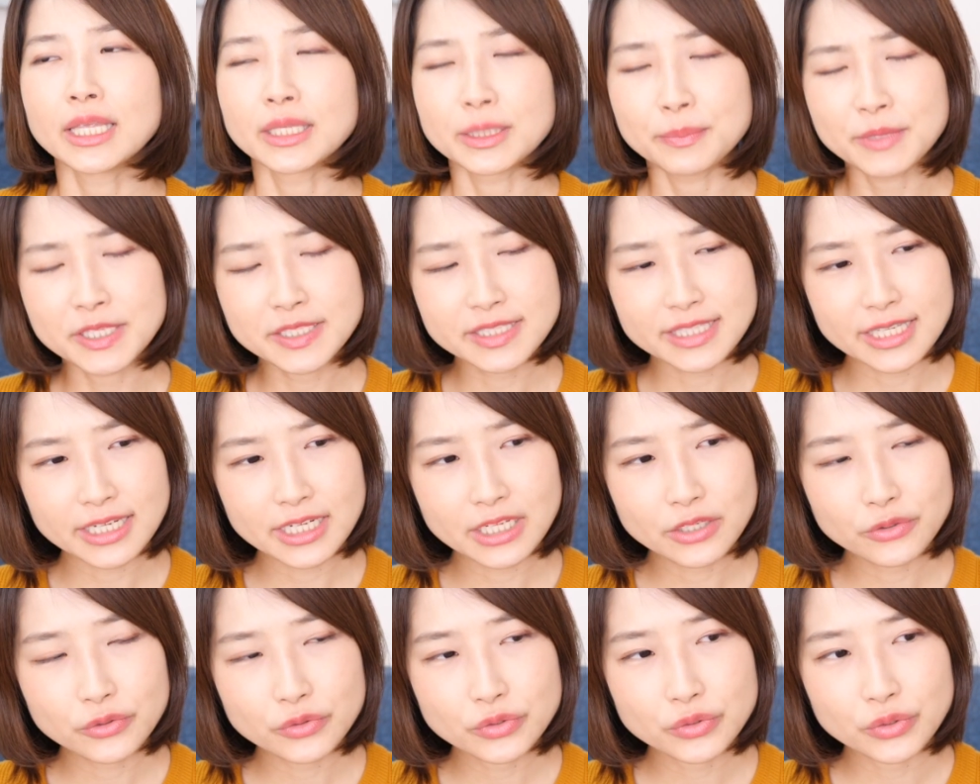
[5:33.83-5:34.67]

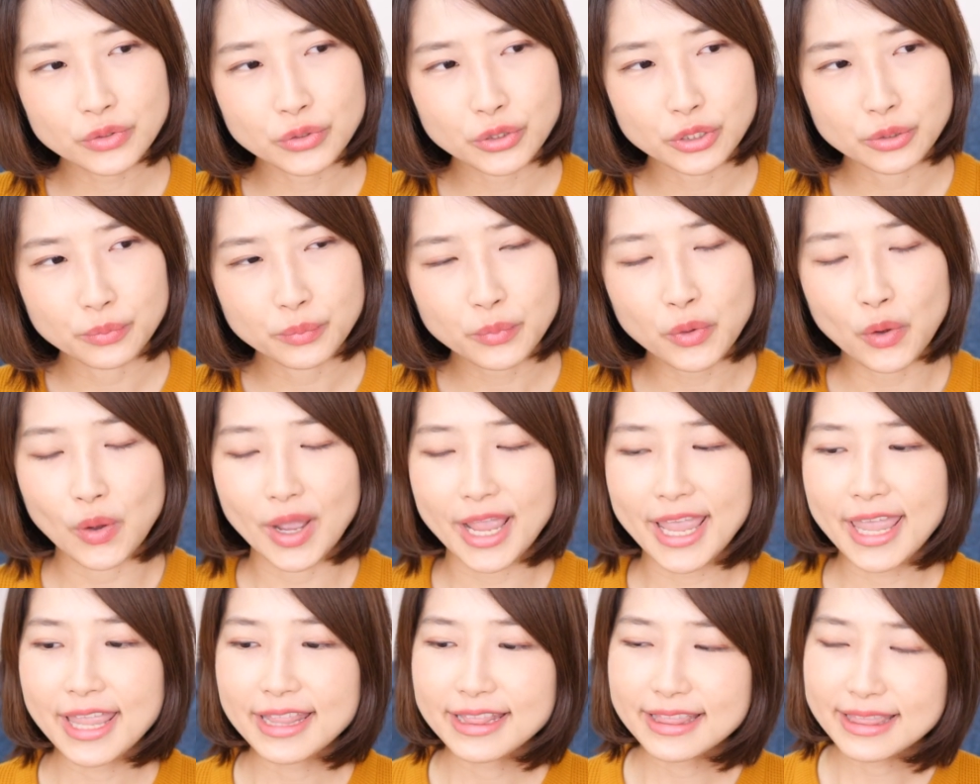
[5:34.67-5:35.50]
ミステリー要素より
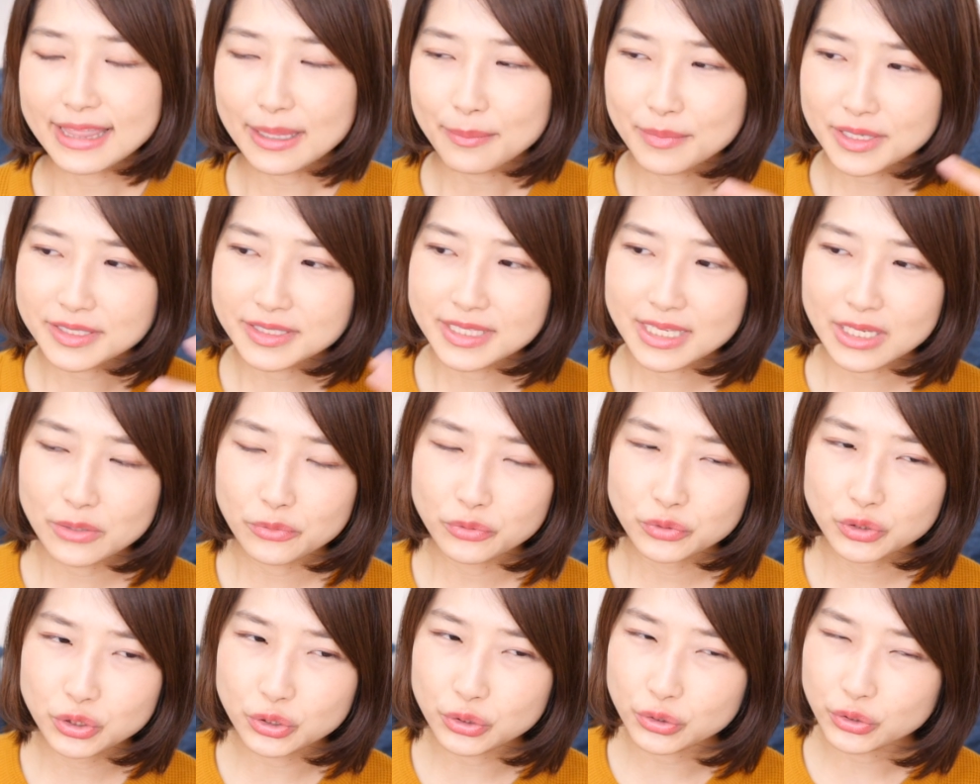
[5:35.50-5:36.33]
もエンタメ性
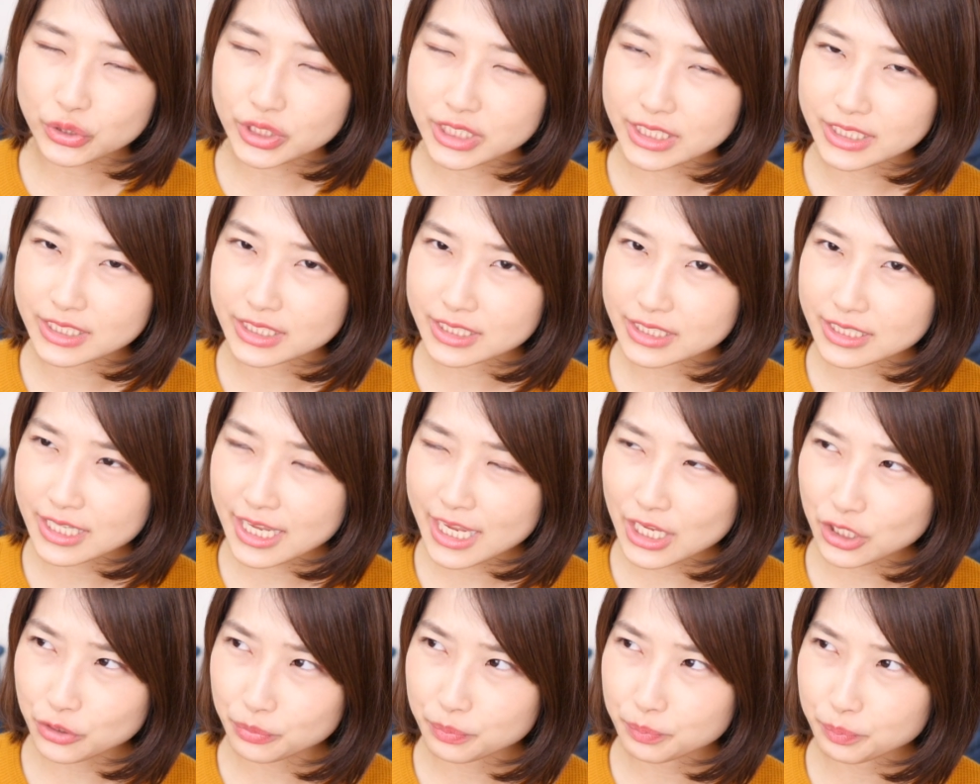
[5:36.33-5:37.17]
を重視し
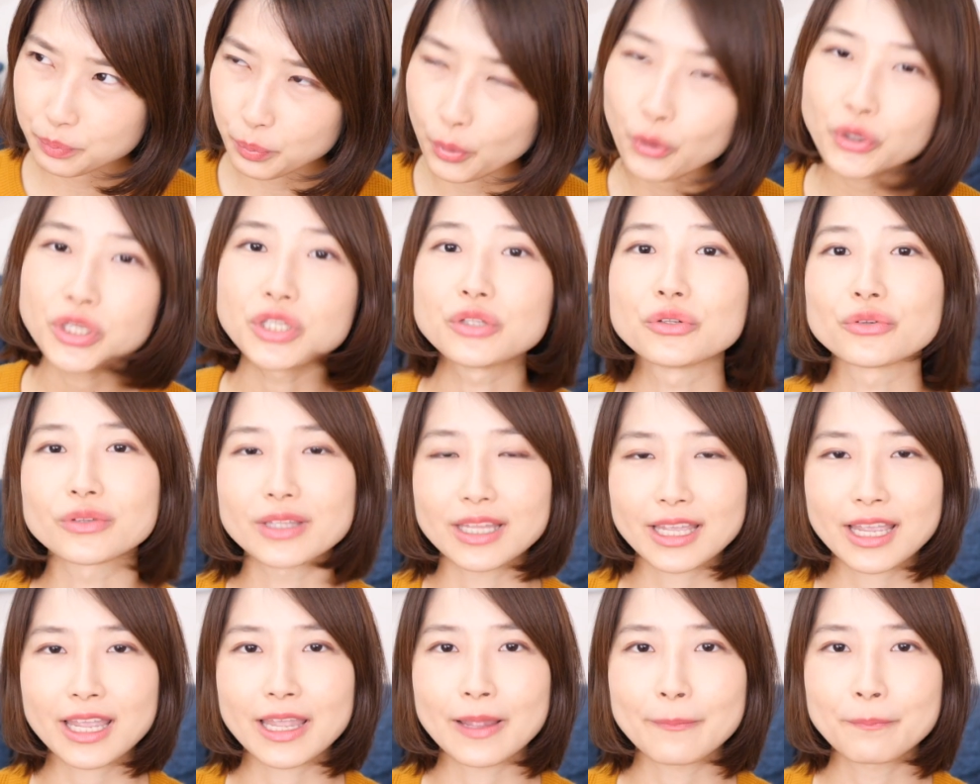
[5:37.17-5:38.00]
ているっぽいの
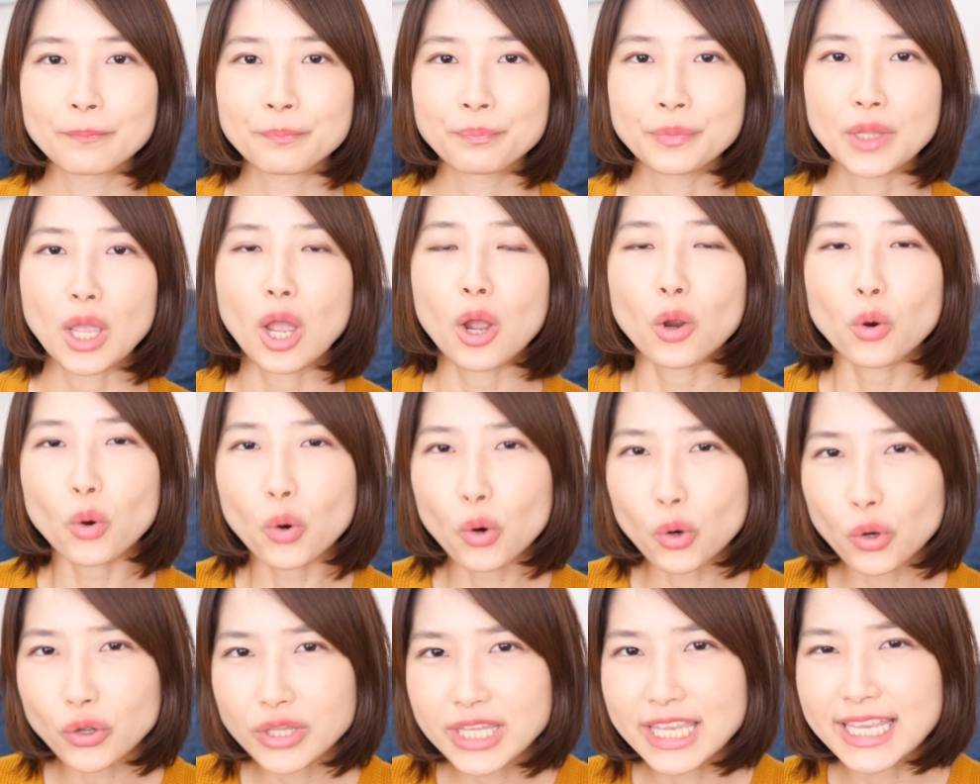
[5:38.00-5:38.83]
で、
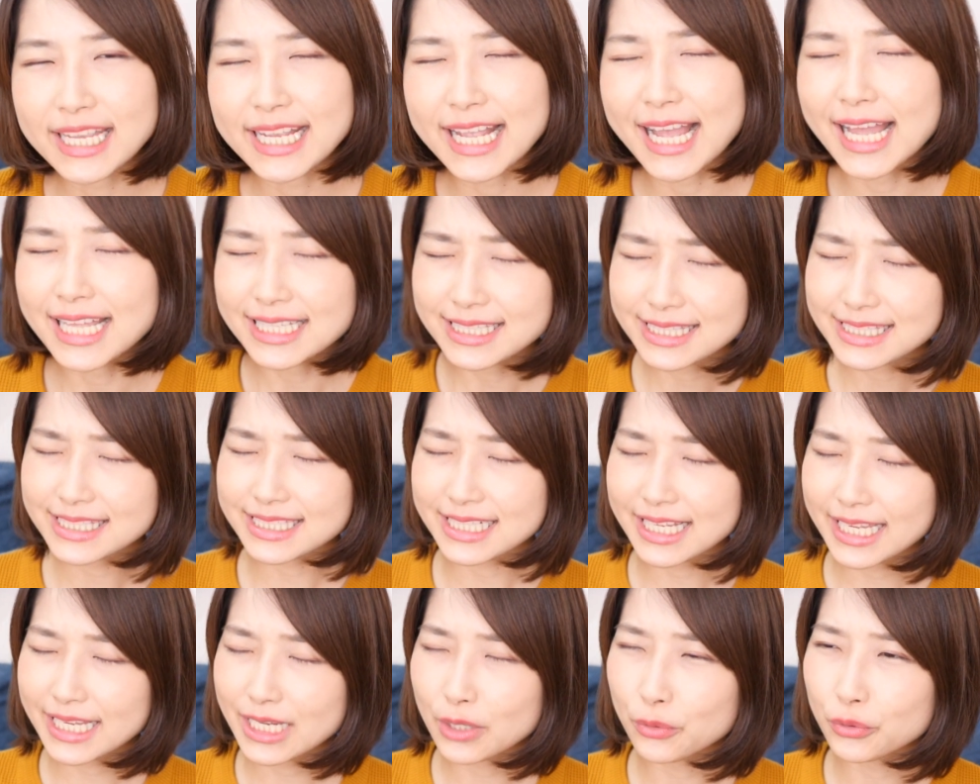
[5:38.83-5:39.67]
ここに勘
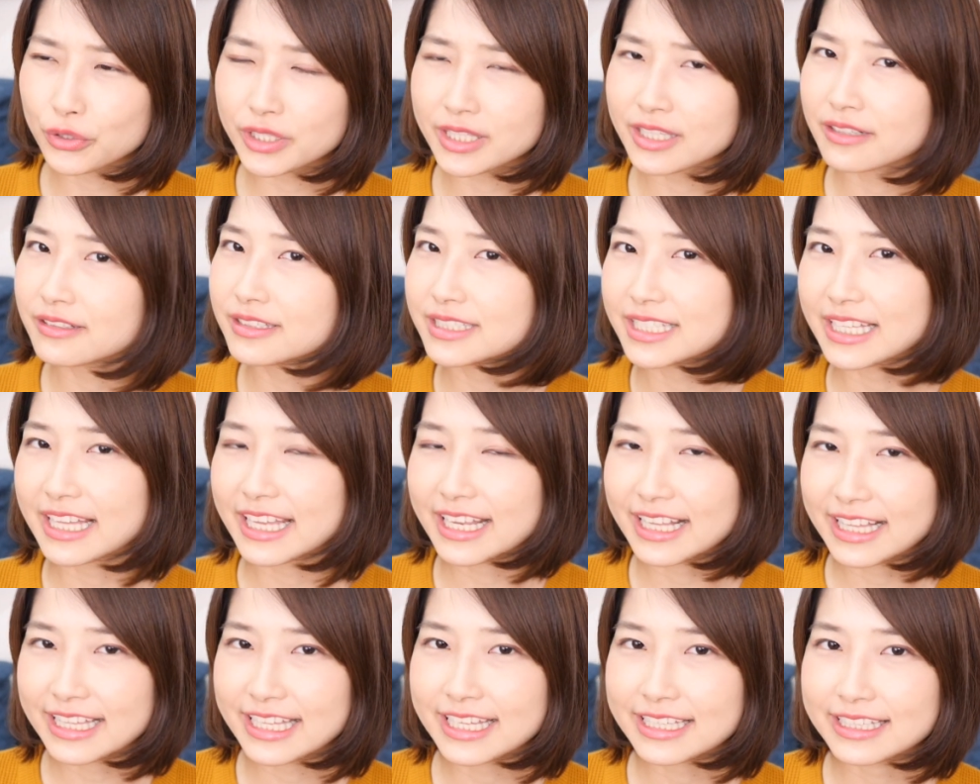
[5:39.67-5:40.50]
違いが起きてるんじゃな
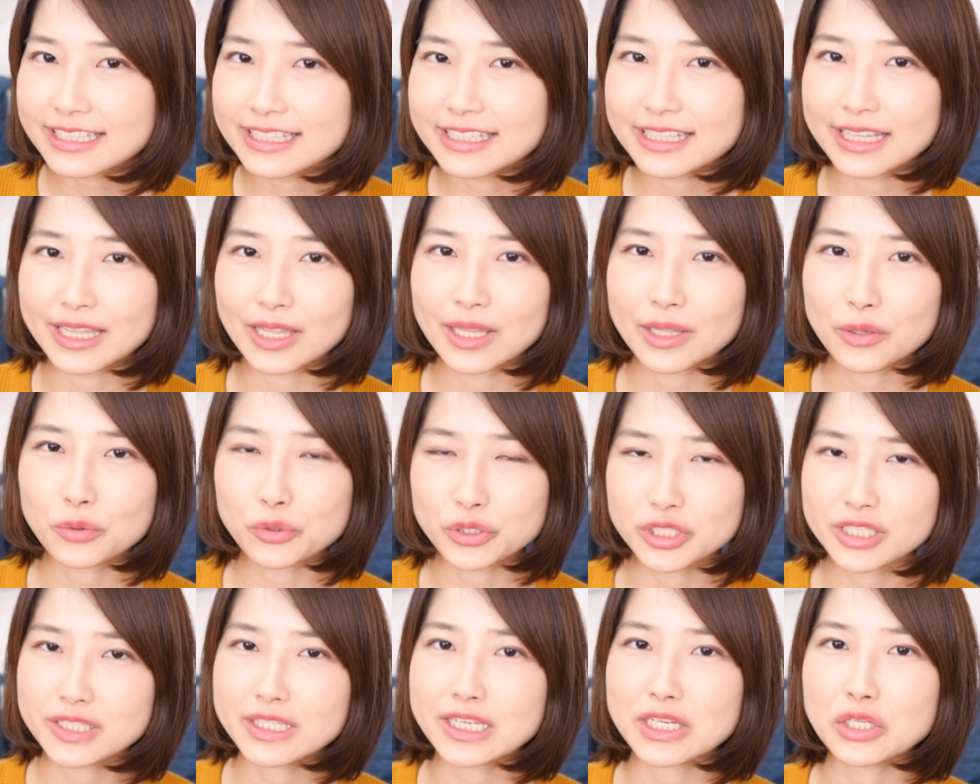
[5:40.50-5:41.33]
いかなって
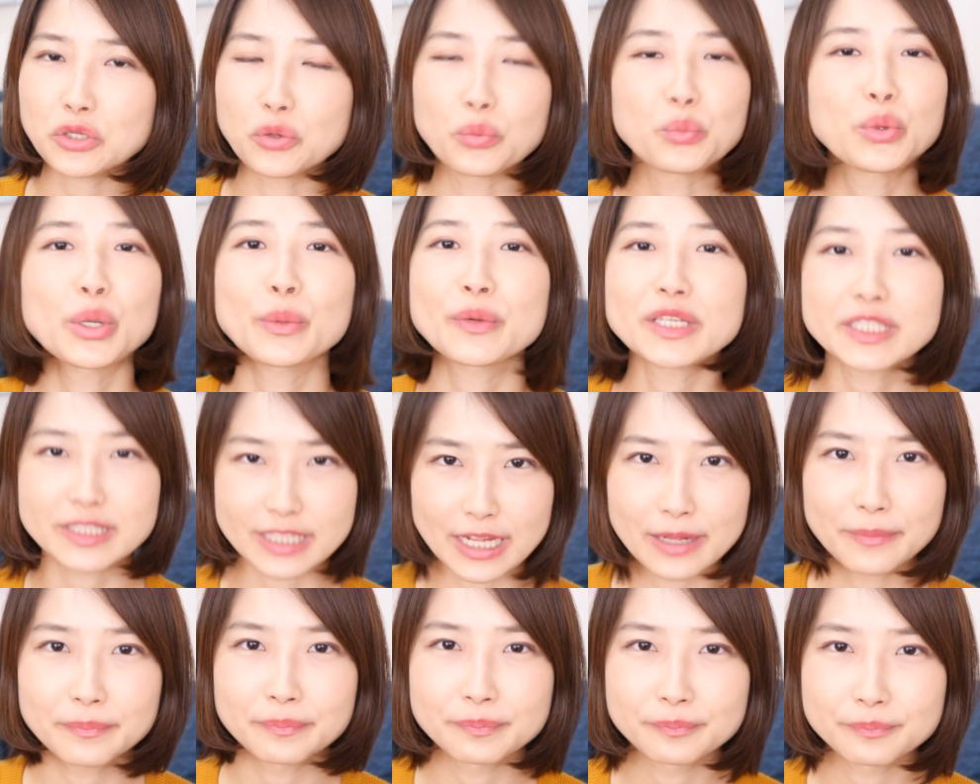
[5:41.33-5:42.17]
個人的に思いました。